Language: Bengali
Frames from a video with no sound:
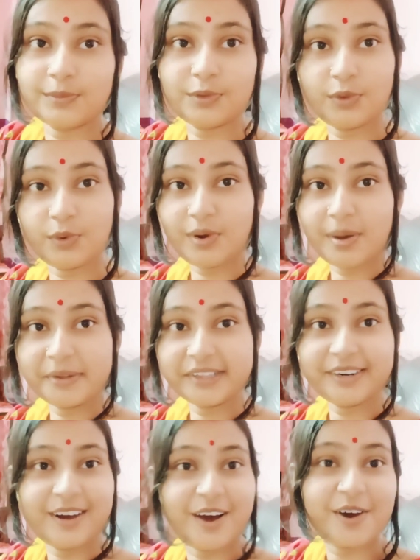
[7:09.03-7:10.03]
তো
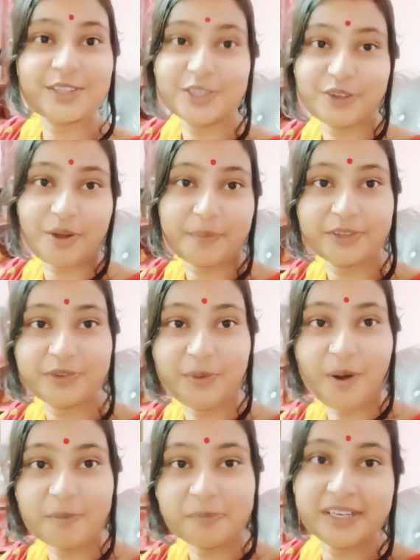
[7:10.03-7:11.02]
আমাদের খাওয়া দাওয়া সব কিছু
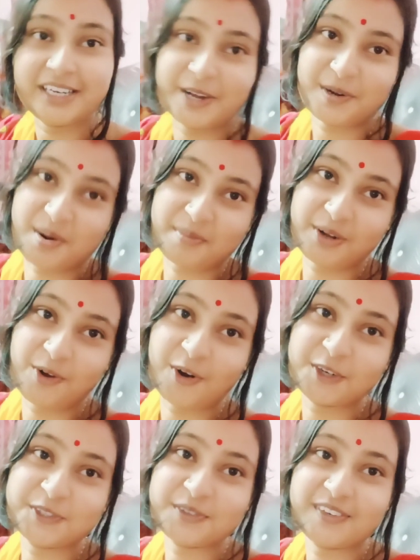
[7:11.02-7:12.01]
কমপ্লিট এখন আমরা
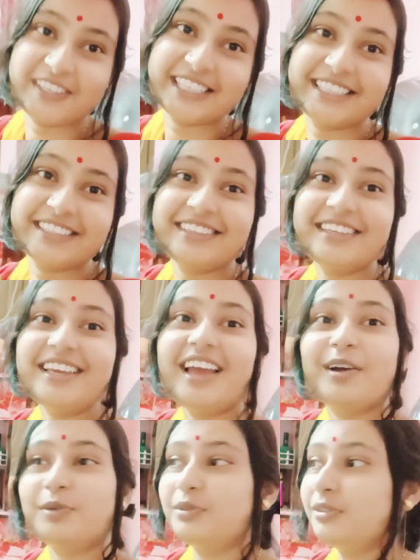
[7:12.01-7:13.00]
ঘরে চলে এসেছি
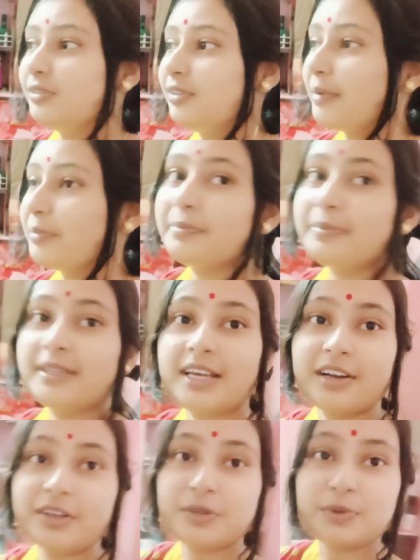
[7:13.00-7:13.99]
এখন আমি
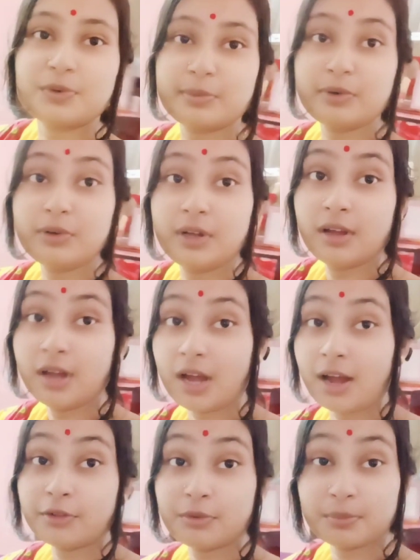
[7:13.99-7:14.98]
বিছানা করব
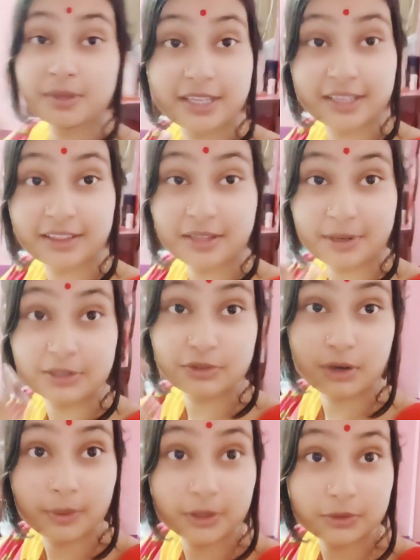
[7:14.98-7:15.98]
আর তোমরা দেখতেই পাচ্ছ
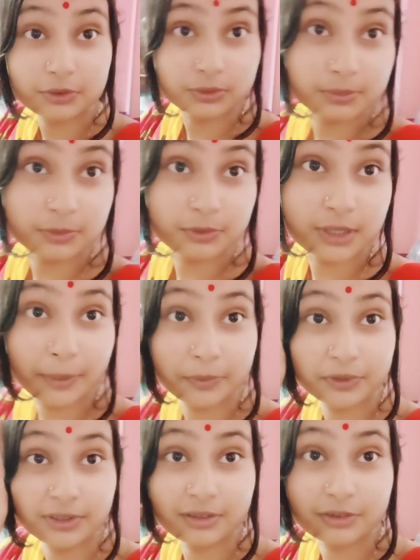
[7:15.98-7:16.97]
আমার চোখ মুখ কেমন
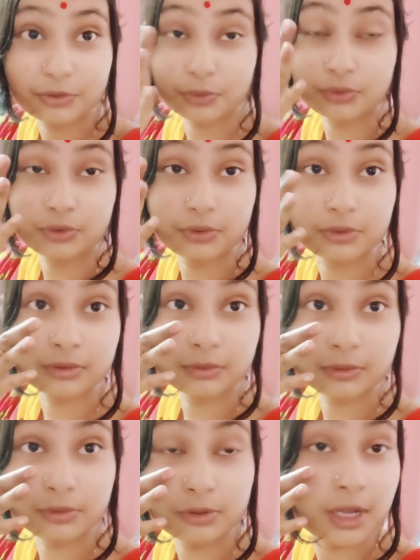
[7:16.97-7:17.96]
চোখ
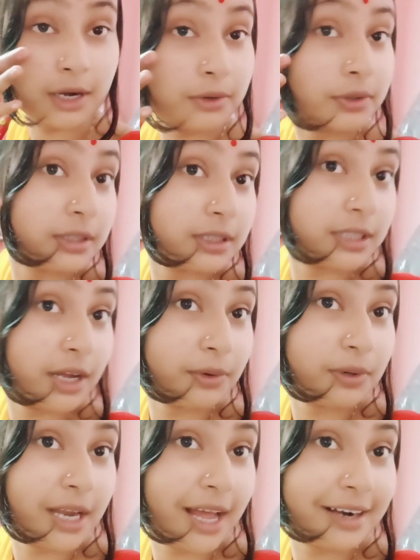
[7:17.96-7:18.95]
টোকগুলো দেখো এই দেখো
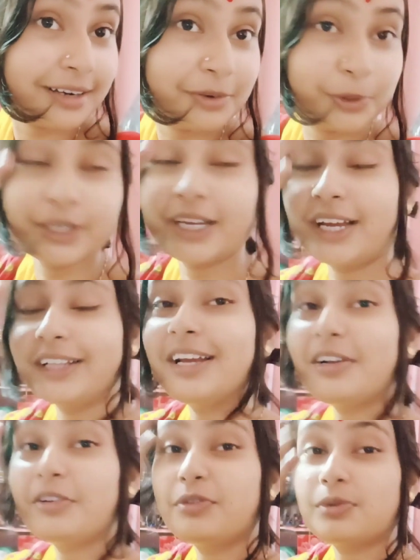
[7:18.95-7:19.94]
লাল হয়ে গেছে
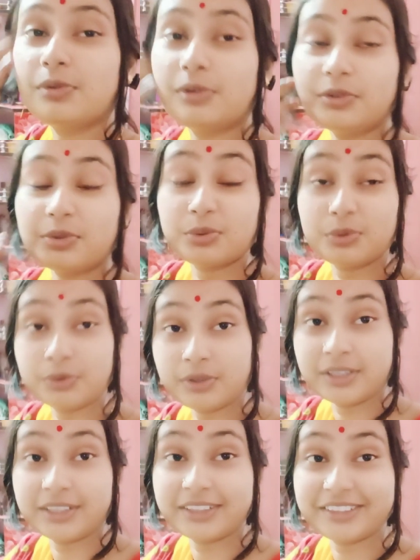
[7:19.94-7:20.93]
আর চোখগুলো ছোট
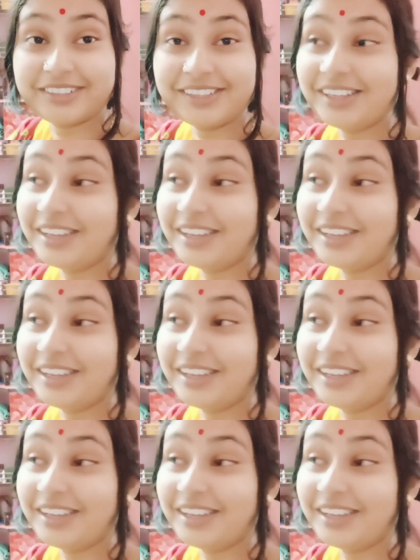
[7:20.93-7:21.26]
হয়ে এসেছে